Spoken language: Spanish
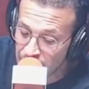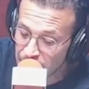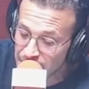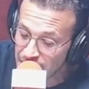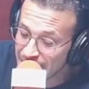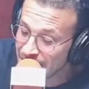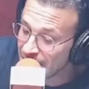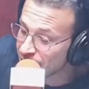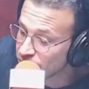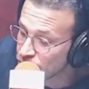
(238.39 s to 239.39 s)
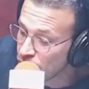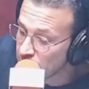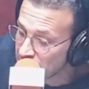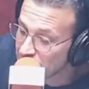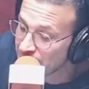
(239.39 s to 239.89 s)
mientras que en
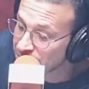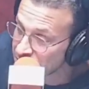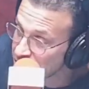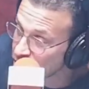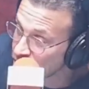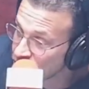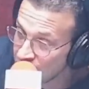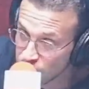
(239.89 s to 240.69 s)
2022,